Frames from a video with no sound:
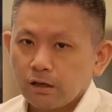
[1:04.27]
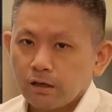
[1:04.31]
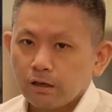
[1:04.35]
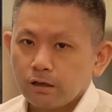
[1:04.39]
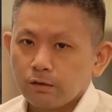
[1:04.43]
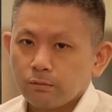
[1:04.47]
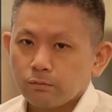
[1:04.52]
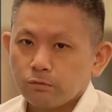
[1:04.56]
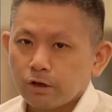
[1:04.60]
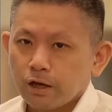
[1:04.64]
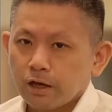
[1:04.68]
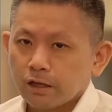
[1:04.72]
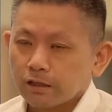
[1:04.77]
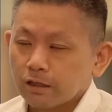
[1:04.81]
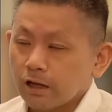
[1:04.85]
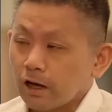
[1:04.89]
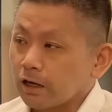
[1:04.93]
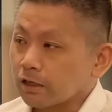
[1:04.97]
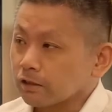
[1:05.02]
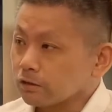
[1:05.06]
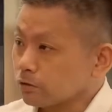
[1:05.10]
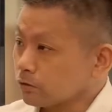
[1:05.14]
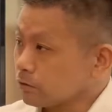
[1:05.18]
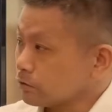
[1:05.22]
向け
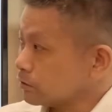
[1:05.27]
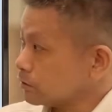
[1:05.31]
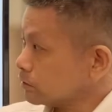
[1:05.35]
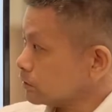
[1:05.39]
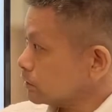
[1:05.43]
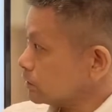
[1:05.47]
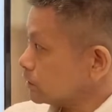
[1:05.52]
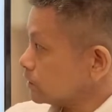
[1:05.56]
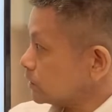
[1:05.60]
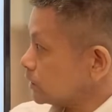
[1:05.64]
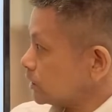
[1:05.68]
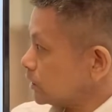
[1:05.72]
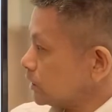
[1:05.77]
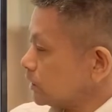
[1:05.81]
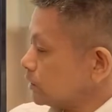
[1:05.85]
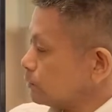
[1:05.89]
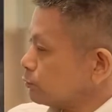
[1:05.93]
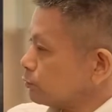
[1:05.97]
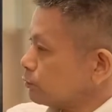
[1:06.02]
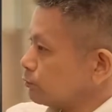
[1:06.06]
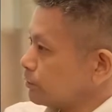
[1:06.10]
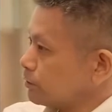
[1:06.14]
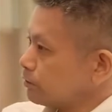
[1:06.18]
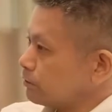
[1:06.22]
たその
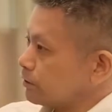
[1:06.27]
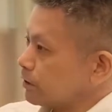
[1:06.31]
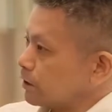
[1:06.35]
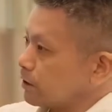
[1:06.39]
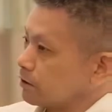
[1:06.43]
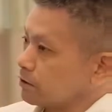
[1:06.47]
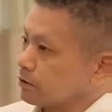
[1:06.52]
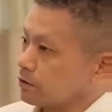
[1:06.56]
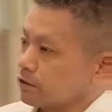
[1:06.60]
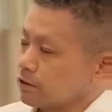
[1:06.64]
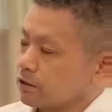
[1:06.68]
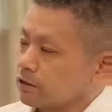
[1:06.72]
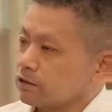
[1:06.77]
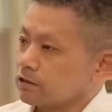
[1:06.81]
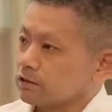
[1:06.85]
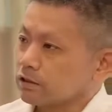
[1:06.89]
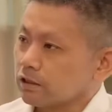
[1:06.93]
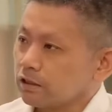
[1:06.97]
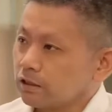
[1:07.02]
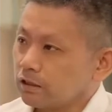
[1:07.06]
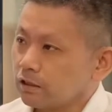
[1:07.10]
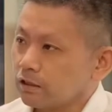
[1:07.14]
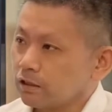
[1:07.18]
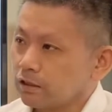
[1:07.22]
チームビルディングっていうんです
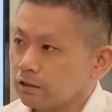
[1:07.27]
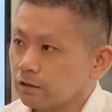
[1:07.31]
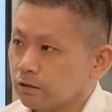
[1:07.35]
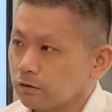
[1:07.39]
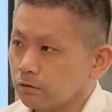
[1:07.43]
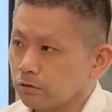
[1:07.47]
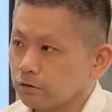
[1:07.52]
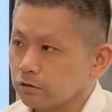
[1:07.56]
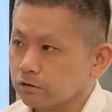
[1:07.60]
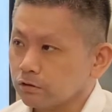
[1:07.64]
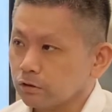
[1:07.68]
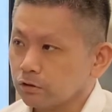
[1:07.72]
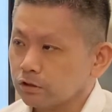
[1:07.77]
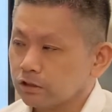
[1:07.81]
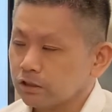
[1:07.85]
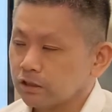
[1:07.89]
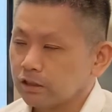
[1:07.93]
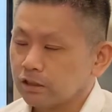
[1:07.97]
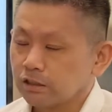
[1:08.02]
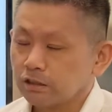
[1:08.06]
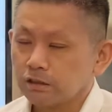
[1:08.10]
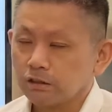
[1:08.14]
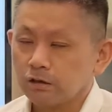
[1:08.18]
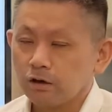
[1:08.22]
かね、この組
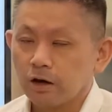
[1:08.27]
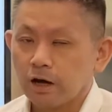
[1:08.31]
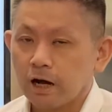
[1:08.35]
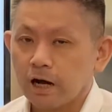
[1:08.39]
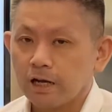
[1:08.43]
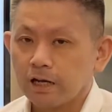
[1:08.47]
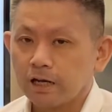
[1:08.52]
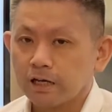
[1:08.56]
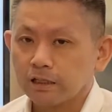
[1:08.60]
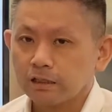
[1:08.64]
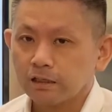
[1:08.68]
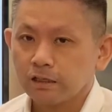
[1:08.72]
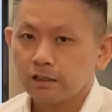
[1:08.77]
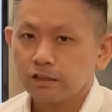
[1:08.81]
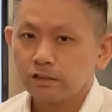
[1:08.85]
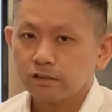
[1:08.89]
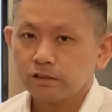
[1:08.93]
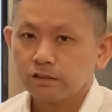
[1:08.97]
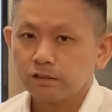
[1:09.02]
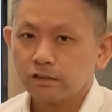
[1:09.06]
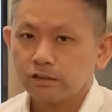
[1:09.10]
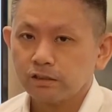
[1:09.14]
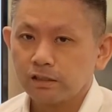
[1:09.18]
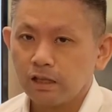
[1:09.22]
織の在り方に
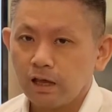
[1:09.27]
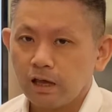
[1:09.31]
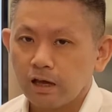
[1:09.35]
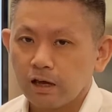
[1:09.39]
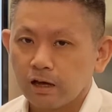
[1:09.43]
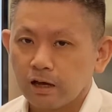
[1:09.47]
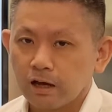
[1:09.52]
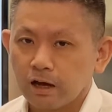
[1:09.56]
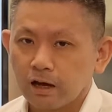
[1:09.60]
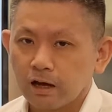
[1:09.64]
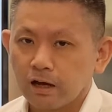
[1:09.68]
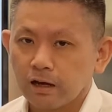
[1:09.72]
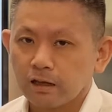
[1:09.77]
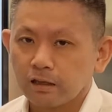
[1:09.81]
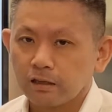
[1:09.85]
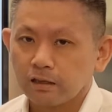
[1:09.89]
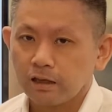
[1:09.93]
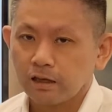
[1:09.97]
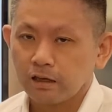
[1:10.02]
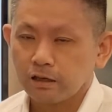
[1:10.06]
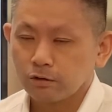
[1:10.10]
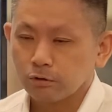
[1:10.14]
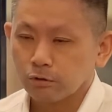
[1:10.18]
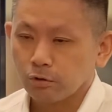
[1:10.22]
ついて書かれ
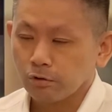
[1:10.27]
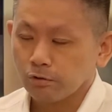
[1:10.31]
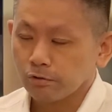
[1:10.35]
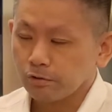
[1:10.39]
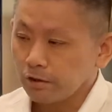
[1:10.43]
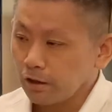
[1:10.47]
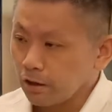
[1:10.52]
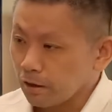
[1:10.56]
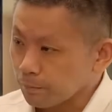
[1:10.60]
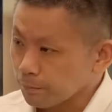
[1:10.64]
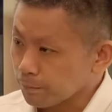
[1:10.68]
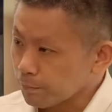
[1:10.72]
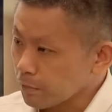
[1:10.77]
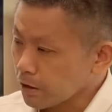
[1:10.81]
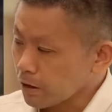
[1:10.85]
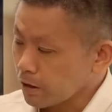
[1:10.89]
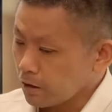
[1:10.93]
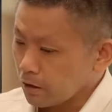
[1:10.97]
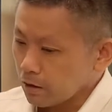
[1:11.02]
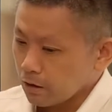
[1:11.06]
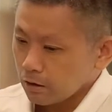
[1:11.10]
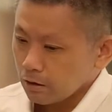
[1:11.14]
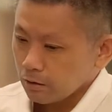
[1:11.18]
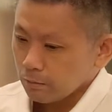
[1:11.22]
ている本で、
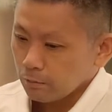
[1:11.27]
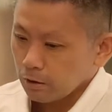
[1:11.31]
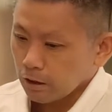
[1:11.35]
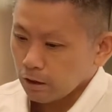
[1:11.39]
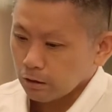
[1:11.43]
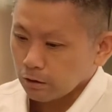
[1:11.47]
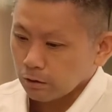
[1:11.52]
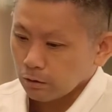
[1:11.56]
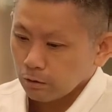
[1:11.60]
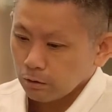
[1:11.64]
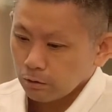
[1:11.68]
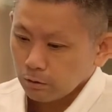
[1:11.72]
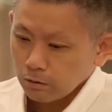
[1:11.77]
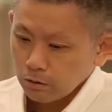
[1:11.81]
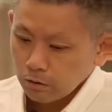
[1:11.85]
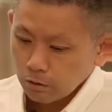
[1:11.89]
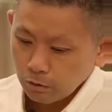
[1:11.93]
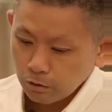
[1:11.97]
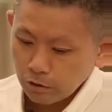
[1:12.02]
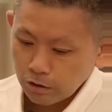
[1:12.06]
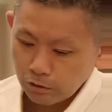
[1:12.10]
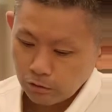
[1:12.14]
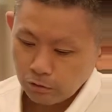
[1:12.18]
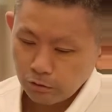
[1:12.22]
まあ
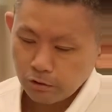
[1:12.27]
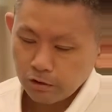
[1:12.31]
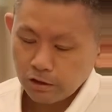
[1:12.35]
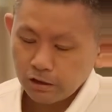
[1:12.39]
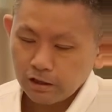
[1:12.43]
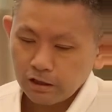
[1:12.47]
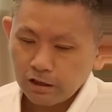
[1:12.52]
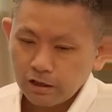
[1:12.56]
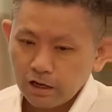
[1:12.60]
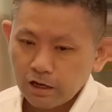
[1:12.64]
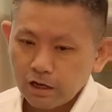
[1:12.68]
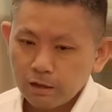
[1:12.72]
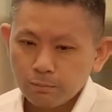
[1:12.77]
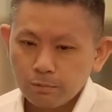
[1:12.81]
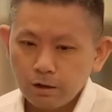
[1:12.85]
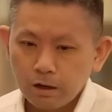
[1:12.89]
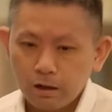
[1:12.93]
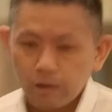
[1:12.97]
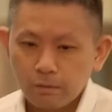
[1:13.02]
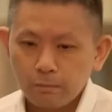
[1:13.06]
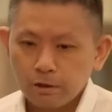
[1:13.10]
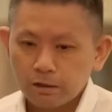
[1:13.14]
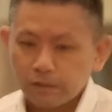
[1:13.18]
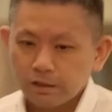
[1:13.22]
これ通りにやれ
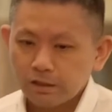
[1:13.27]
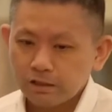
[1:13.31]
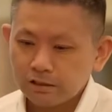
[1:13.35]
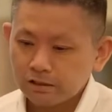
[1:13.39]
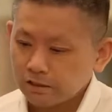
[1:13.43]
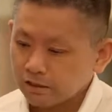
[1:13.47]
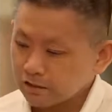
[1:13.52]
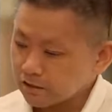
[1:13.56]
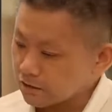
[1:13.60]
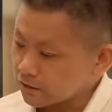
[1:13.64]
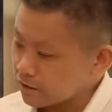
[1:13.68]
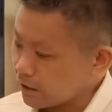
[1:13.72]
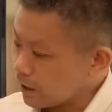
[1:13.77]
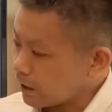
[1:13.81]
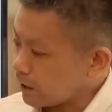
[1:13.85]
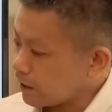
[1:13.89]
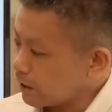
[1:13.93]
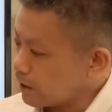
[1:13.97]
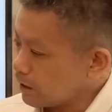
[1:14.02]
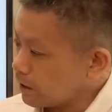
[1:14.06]
ばまあ適切な